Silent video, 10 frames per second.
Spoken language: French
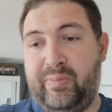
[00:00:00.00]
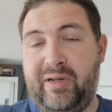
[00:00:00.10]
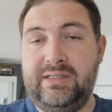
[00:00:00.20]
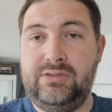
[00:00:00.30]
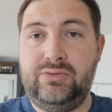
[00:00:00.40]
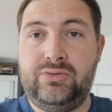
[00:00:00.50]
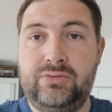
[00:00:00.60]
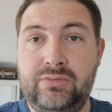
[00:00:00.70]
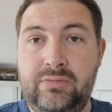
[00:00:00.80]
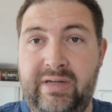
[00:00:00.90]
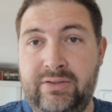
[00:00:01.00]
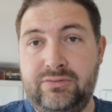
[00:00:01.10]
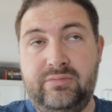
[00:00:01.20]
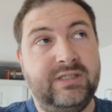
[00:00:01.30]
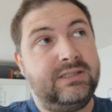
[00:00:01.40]
par déduction, ben, on
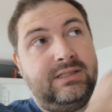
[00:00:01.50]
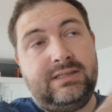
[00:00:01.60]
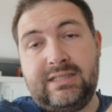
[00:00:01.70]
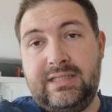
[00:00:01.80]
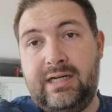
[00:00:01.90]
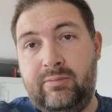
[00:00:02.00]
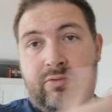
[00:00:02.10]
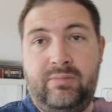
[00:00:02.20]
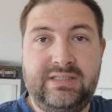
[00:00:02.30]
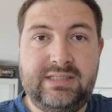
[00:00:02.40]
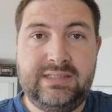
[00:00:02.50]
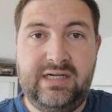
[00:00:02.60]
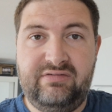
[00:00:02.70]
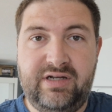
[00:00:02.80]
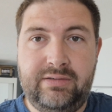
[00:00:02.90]
se doute bien que si ça c'est l'amont, ben, ça
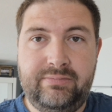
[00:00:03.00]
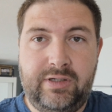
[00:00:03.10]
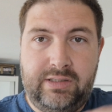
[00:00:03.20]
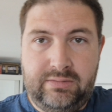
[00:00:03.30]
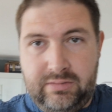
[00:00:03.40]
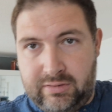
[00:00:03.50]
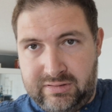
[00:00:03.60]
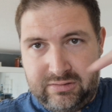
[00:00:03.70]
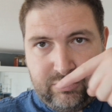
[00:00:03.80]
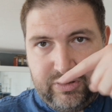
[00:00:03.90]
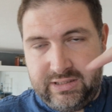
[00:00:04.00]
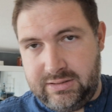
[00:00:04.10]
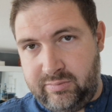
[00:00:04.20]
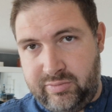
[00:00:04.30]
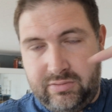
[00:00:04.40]
c'est l'aval. dans mon
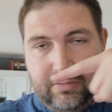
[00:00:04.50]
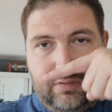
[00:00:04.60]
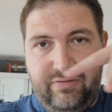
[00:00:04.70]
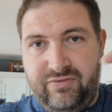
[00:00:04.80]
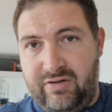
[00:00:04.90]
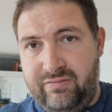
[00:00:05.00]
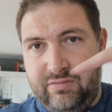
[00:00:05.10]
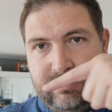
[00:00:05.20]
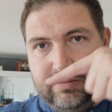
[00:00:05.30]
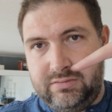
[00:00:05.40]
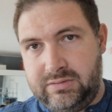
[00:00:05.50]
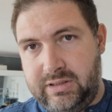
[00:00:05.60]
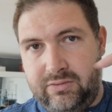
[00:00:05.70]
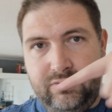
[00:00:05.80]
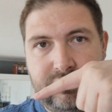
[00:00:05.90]
exemple, le fleuve
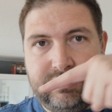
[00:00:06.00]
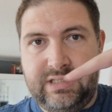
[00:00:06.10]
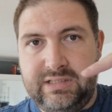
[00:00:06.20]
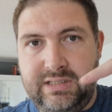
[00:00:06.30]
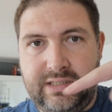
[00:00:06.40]
s'écoule dans cette